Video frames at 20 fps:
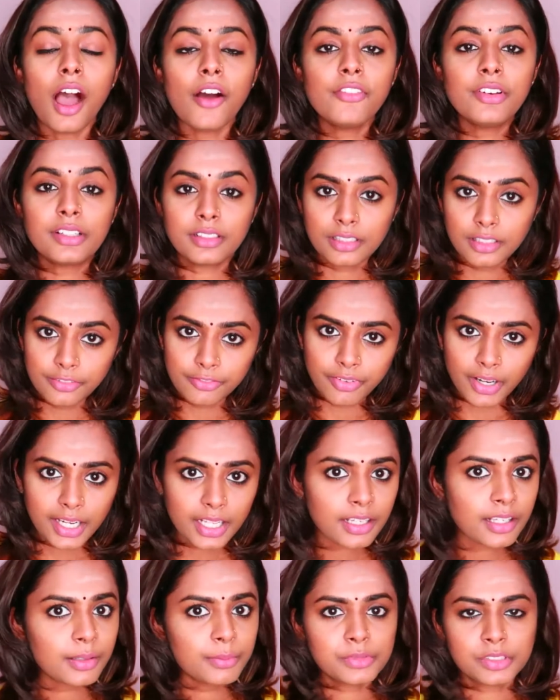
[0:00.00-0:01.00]
அவருக்கு
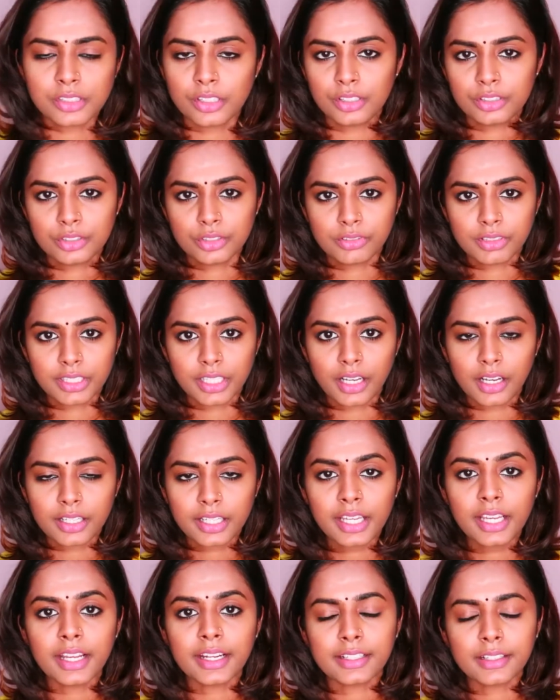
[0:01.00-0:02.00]
வணக்கம்
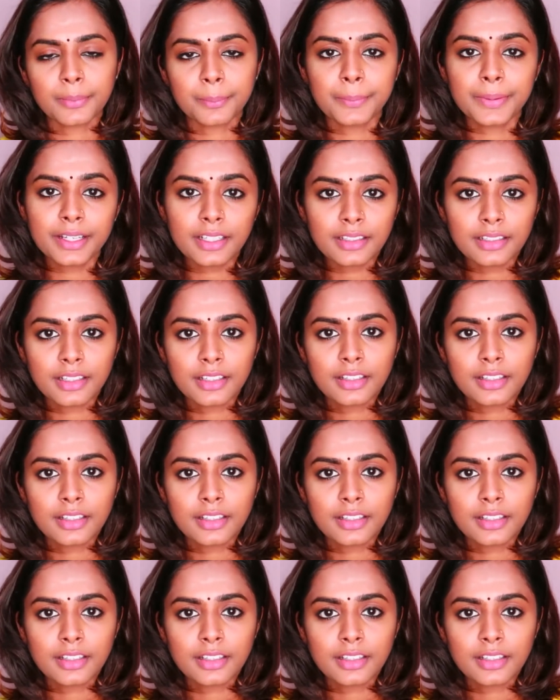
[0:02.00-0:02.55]
செலுத்துவதாக நம்ம